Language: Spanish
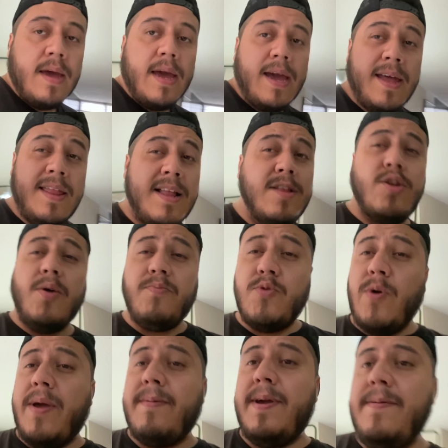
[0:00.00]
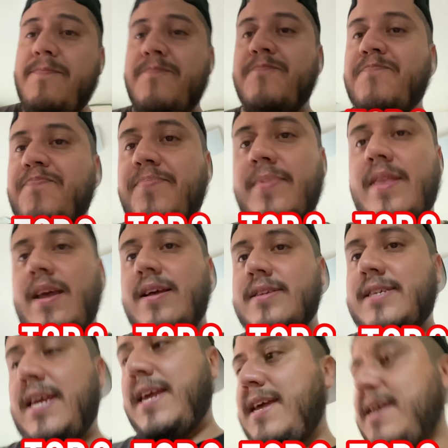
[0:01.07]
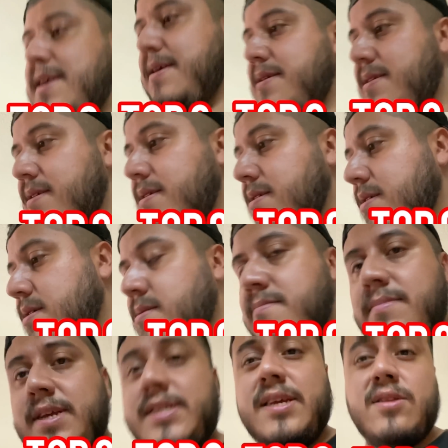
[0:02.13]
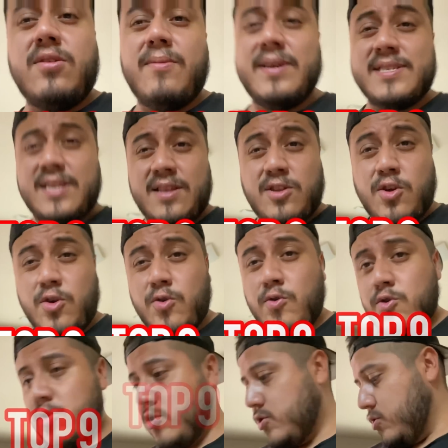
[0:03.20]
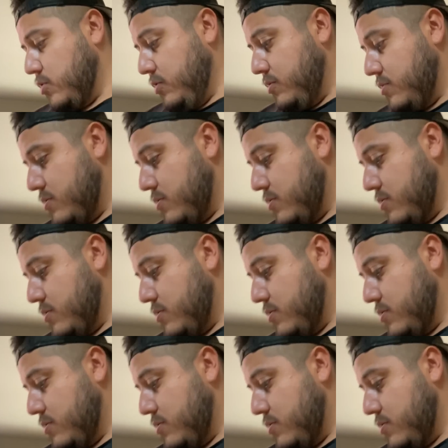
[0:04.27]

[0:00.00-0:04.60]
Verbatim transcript: En el top 9, sí, me siento bastante orgulloso